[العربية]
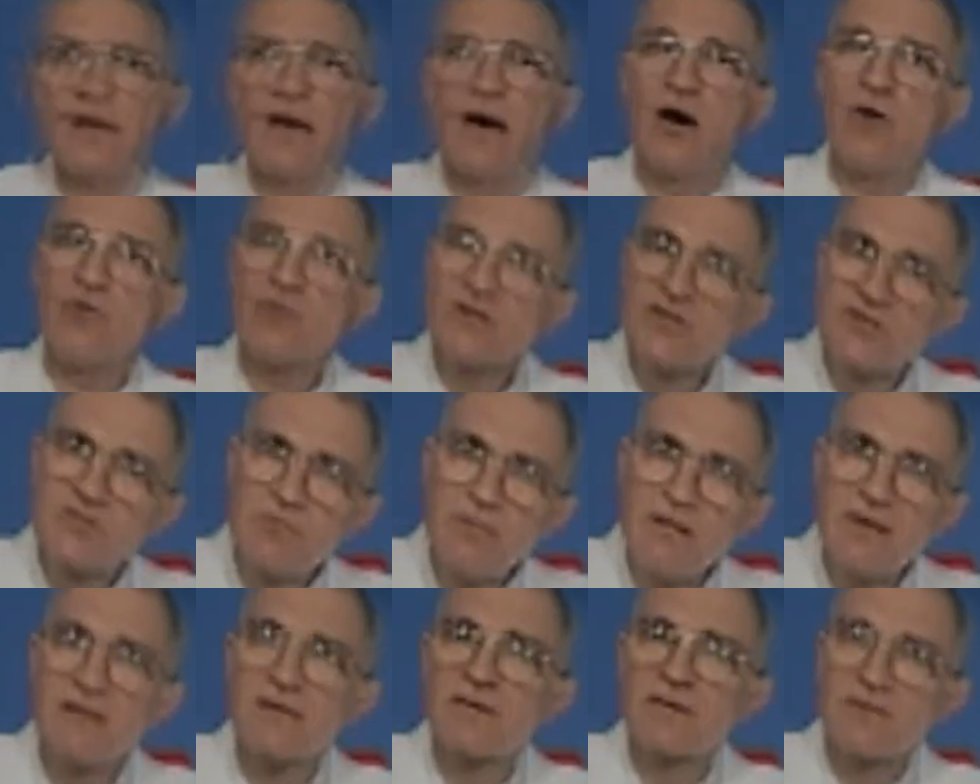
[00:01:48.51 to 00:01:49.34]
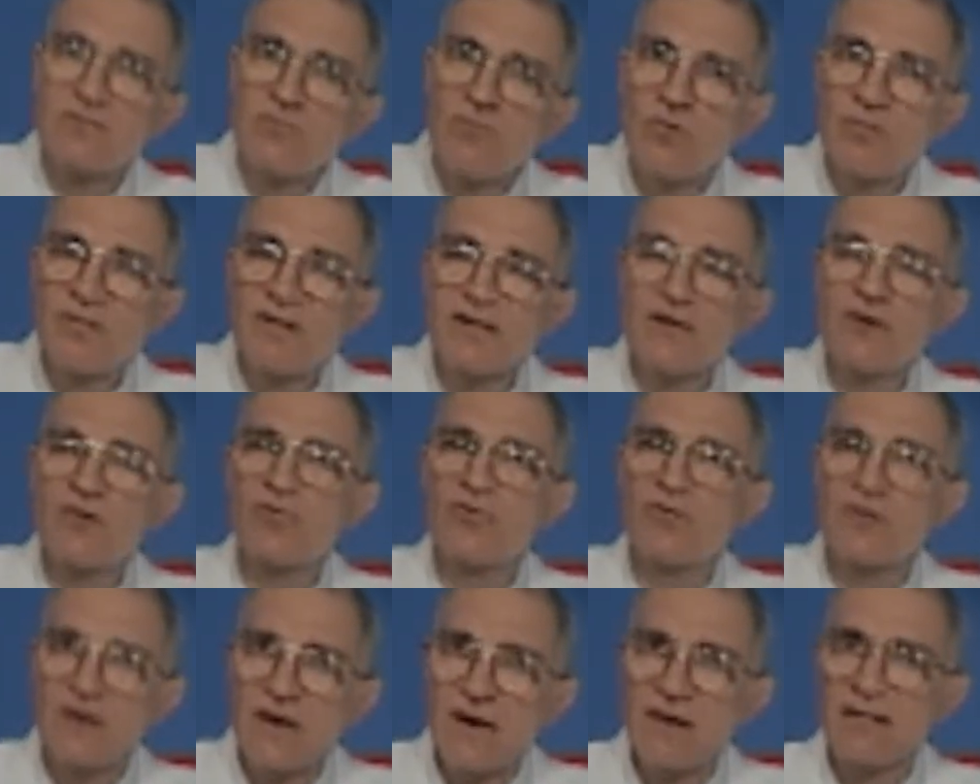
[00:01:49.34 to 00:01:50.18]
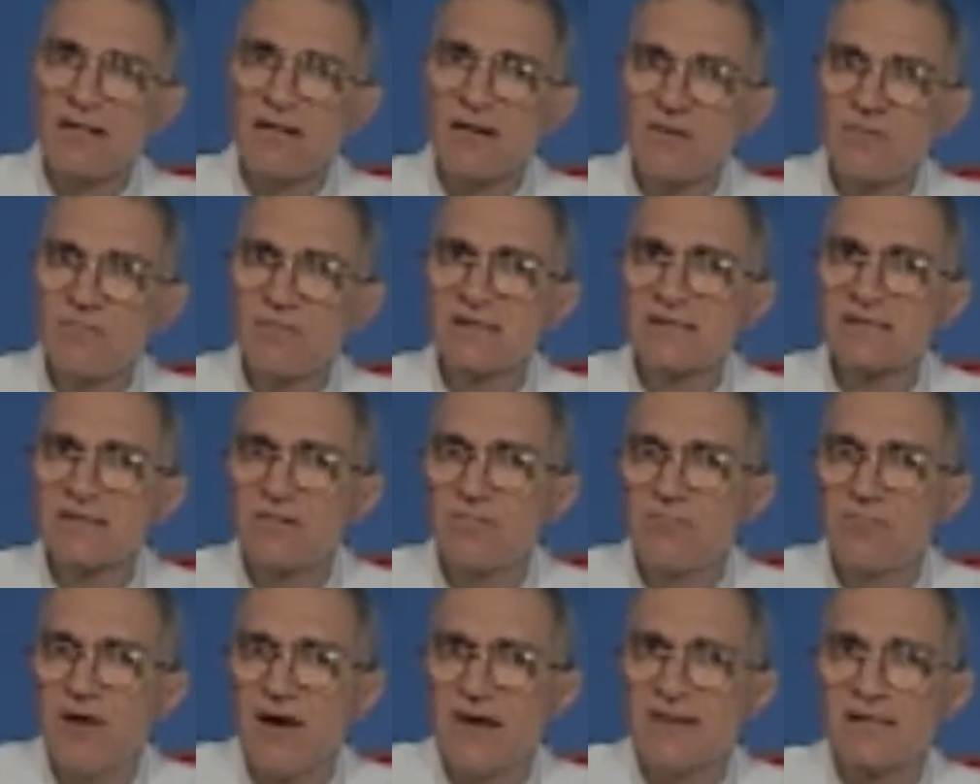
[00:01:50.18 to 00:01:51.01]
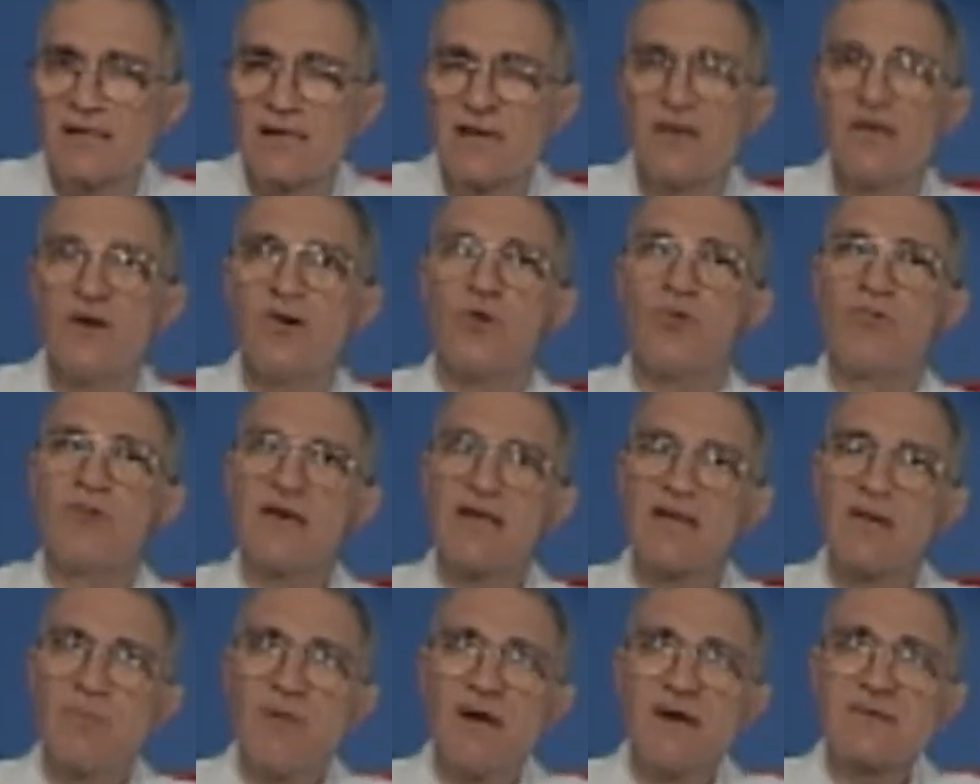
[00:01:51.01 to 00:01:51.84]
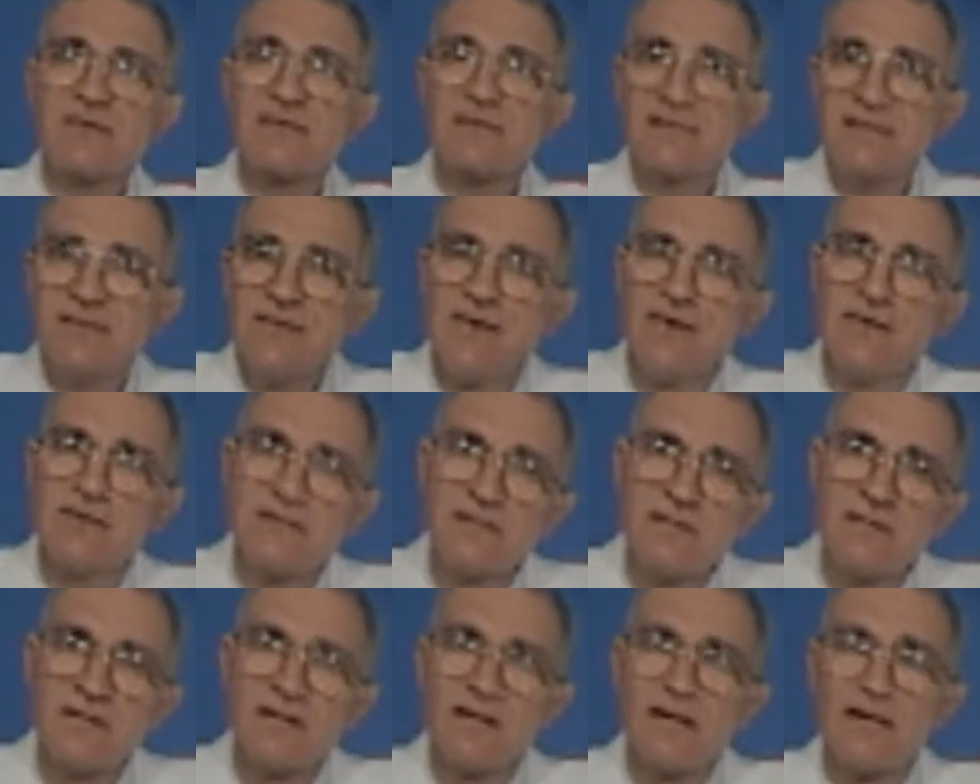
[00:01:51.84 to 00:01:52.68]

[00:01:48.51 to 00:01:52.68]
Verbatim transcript: أو الشبنت ممكن يكون أيضا بزر بحده وهي نبات السعد